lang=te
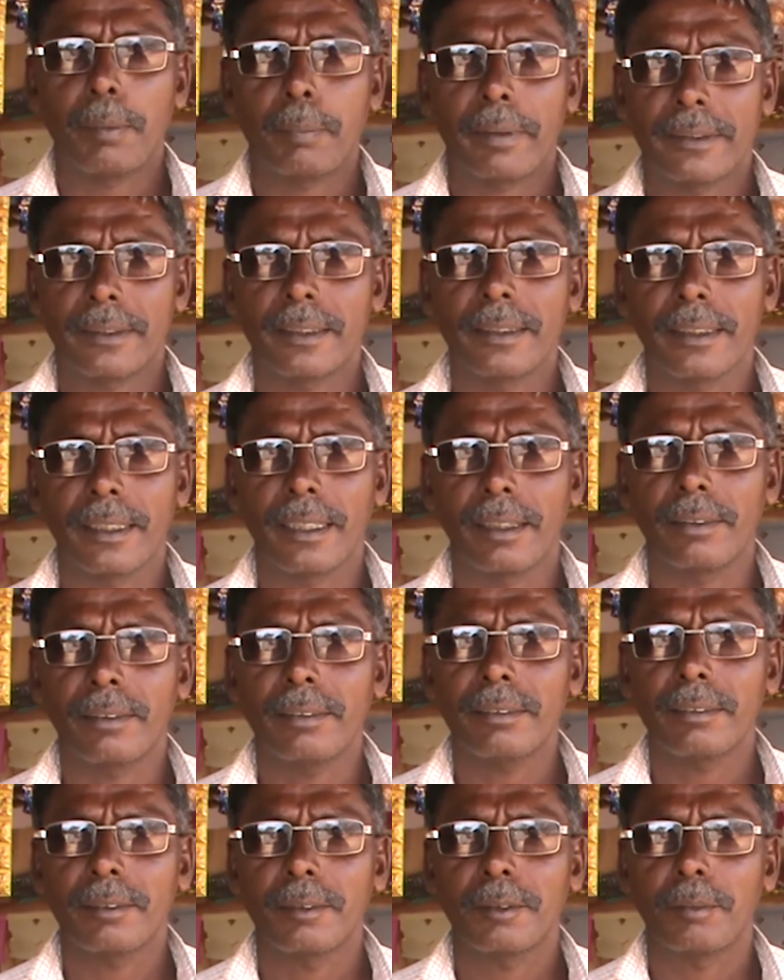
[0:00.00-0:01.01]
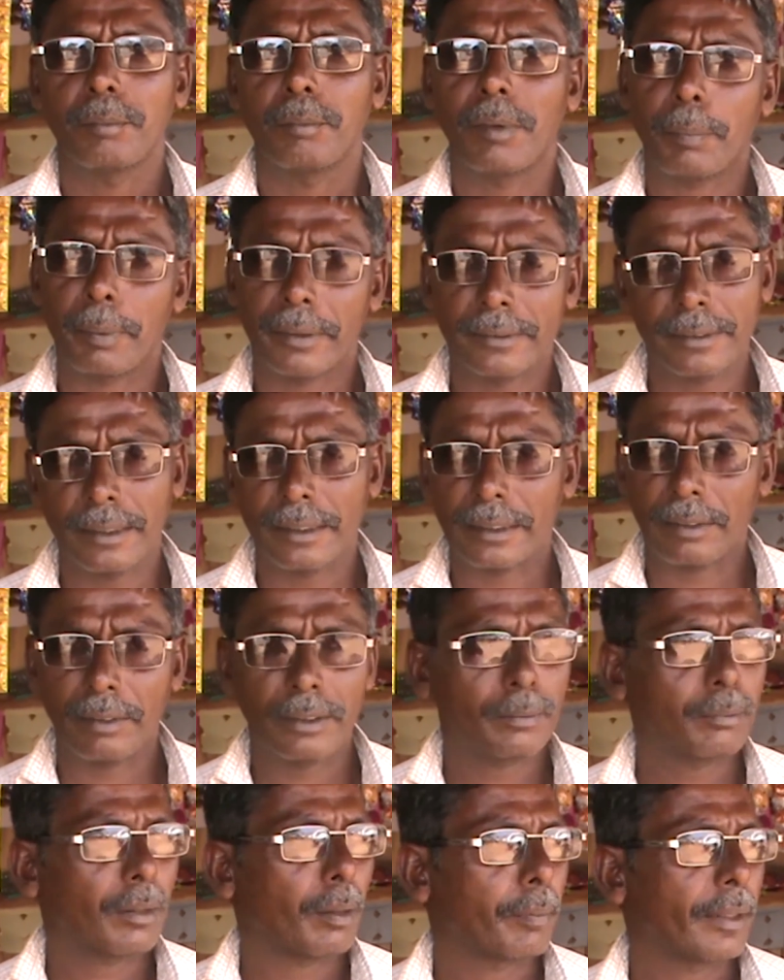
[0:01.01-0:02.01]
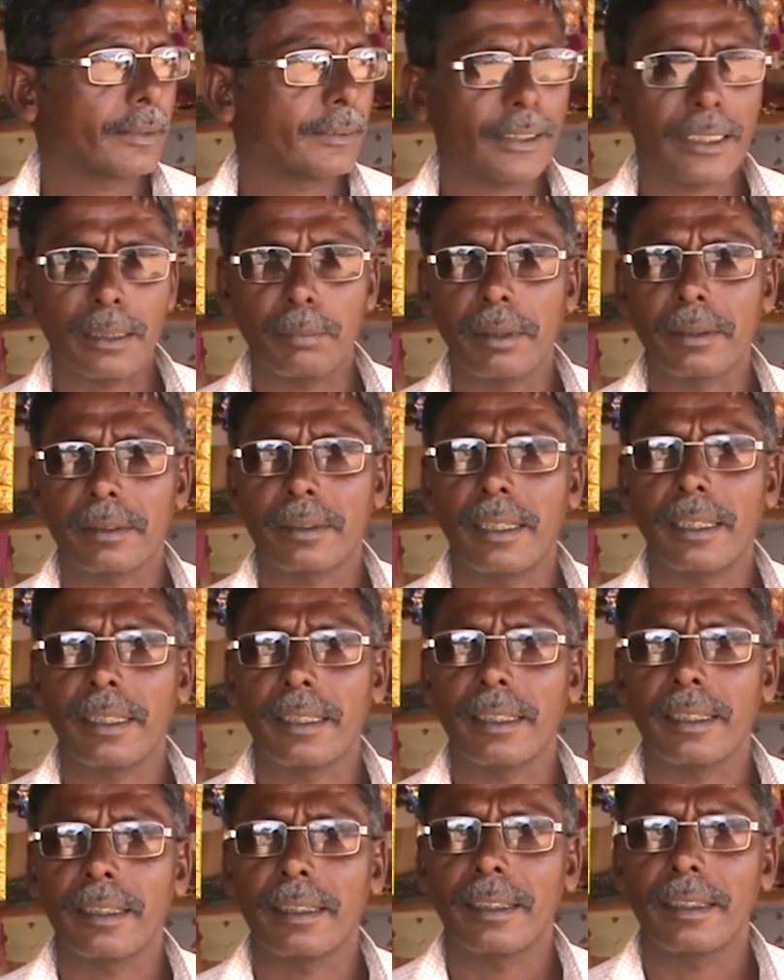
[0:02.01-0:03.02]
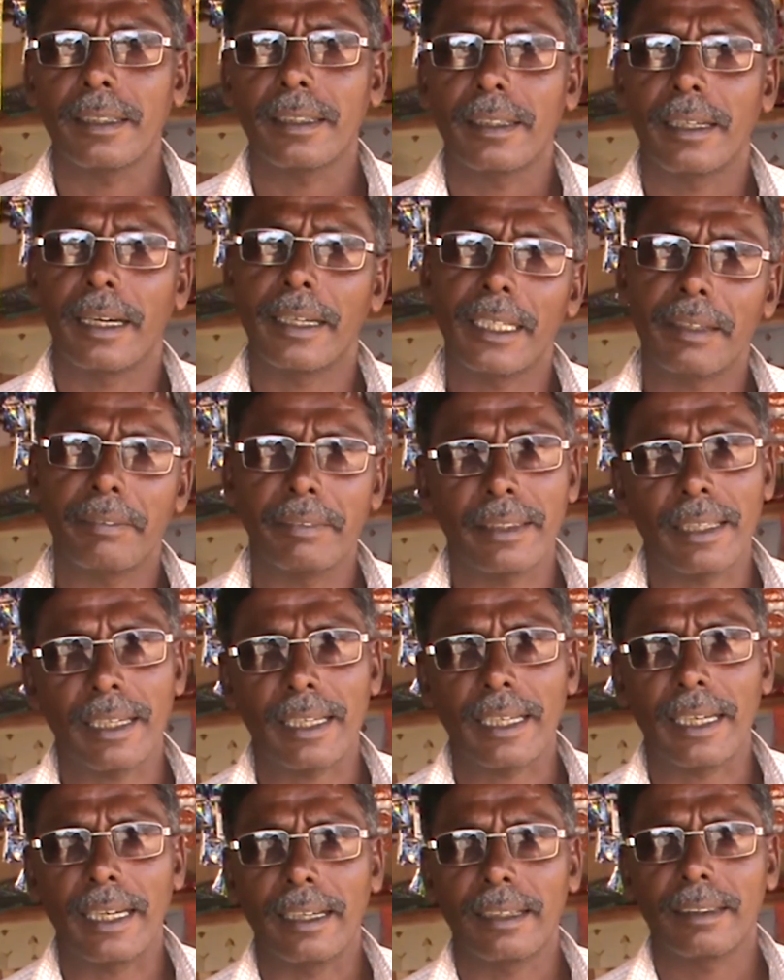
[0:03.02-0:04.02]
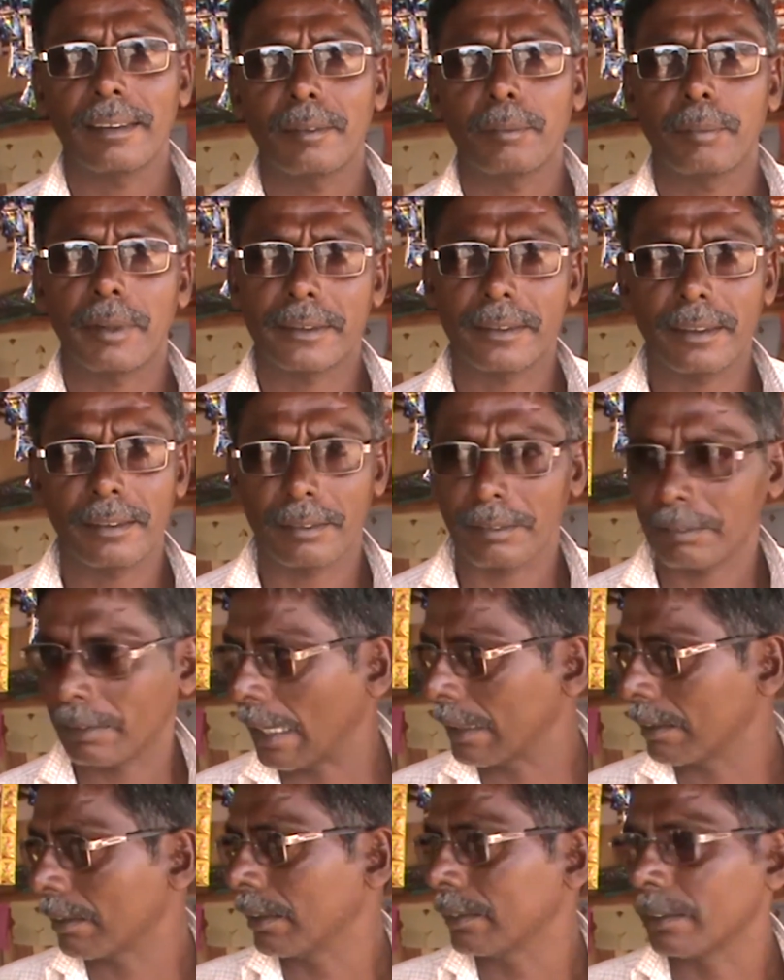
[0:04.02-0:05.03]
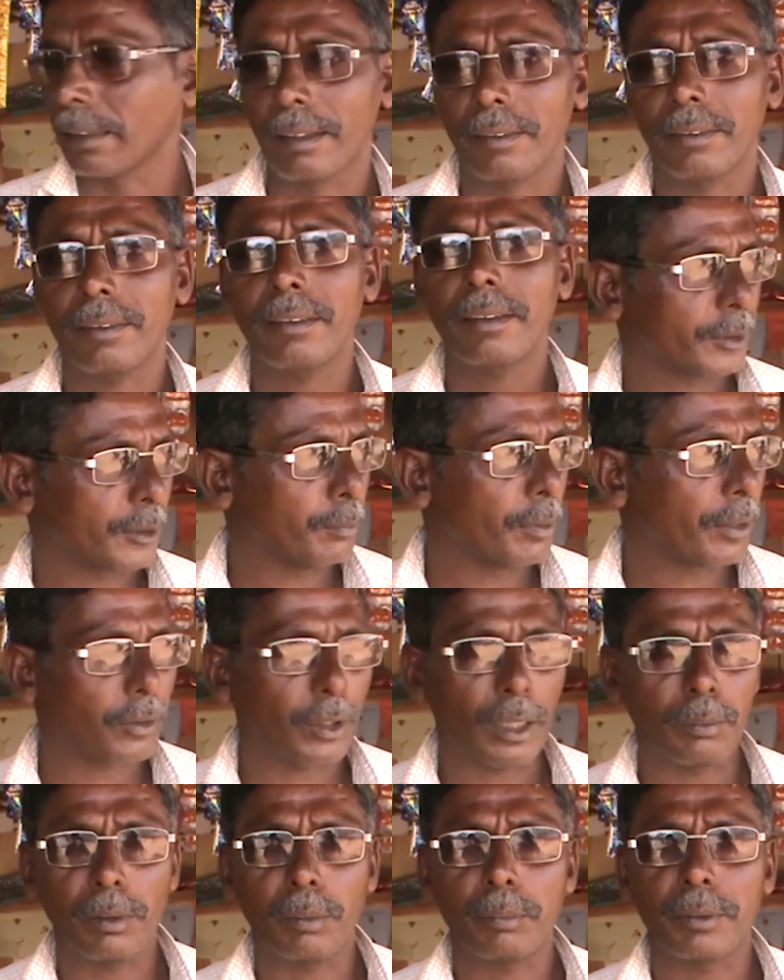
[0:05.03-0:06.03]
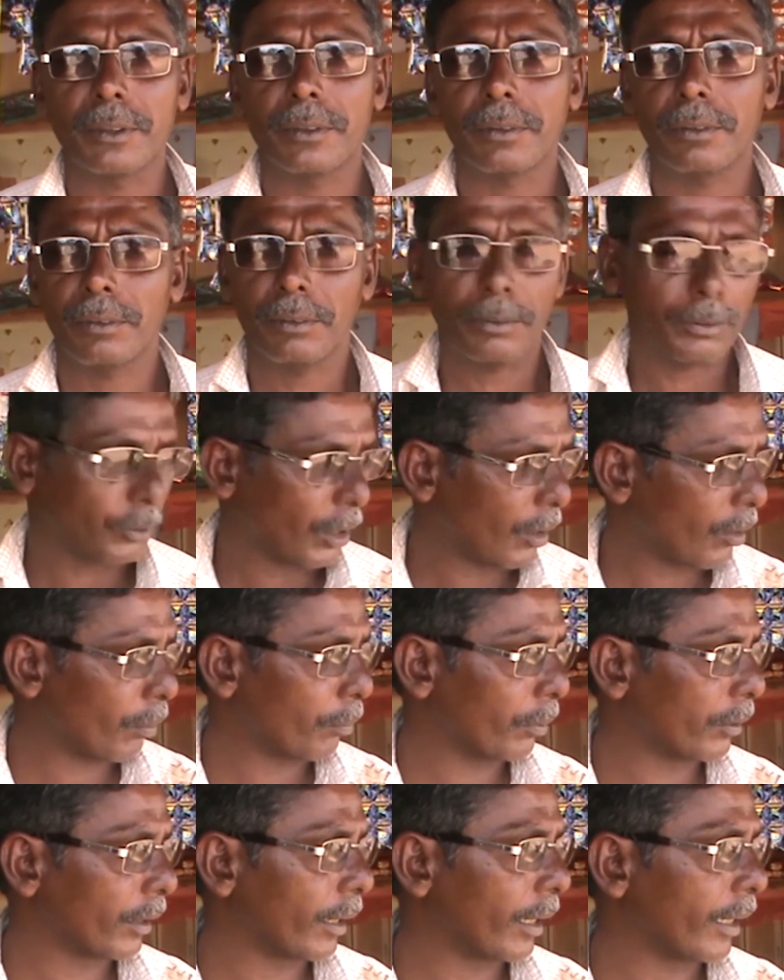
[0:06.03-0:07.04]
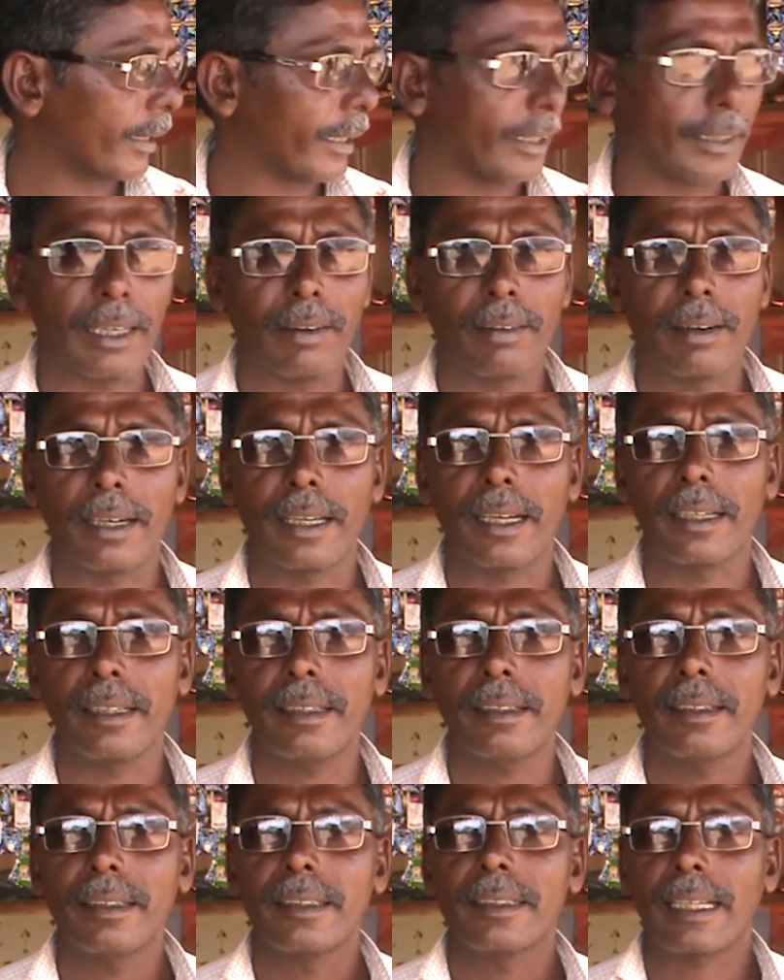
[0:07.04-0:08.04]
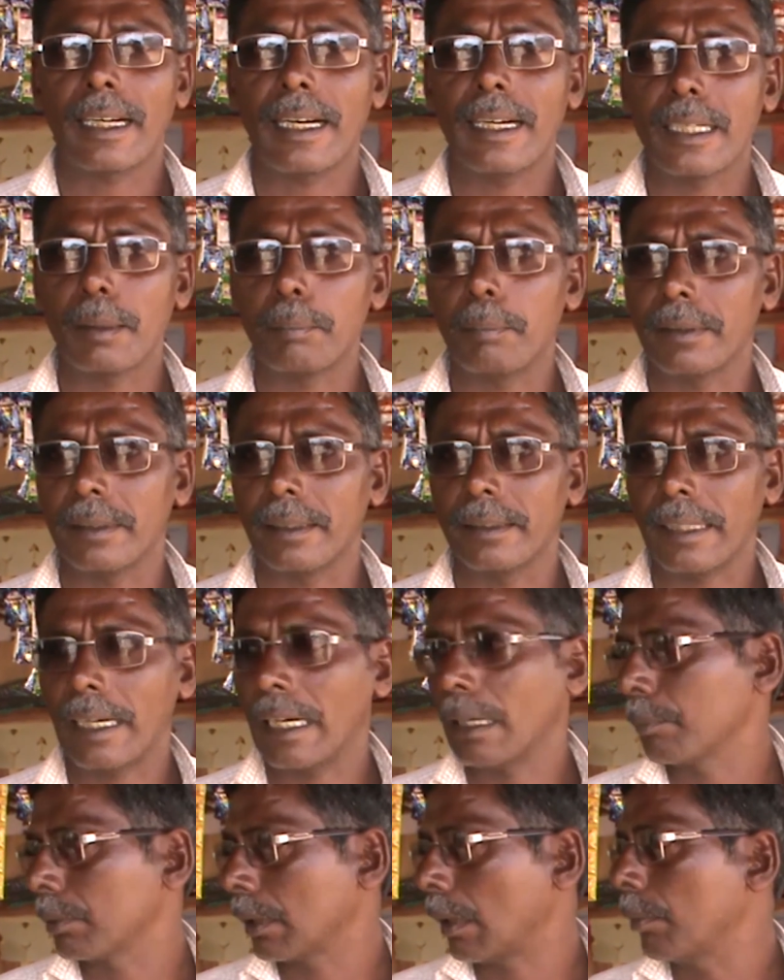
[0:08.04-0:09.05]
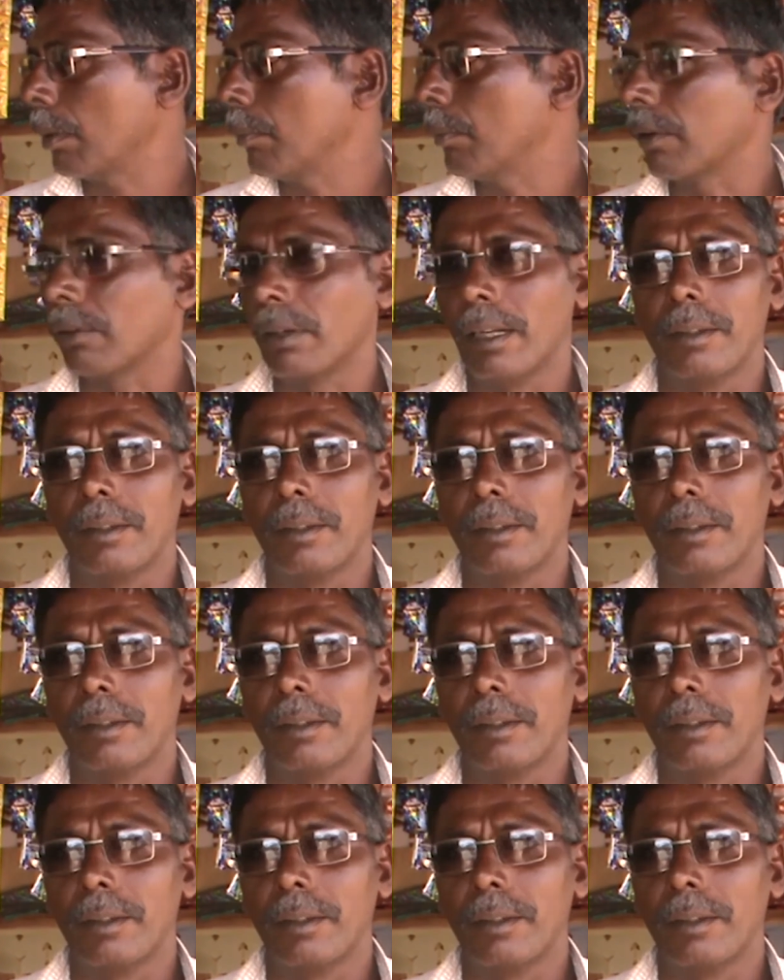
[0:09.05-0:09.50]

మా ప్రెసిడెంట్ గారు మా ప్రెసిడెంట్ తర్వాత మా పంచాయతీ మొత్తానికి అన్ని విధాలుగా ప్రెసిడెంట్ కాటన్ రాజు గారు సిమెంట్ రోడ్లు పంపించిండు దోమల మందు కానీ ఏది కావాలన్నా కానీ ఎలాంటి ఇబ్బంది లేదు ఎలాంటి ప్రాబ్లం మాకు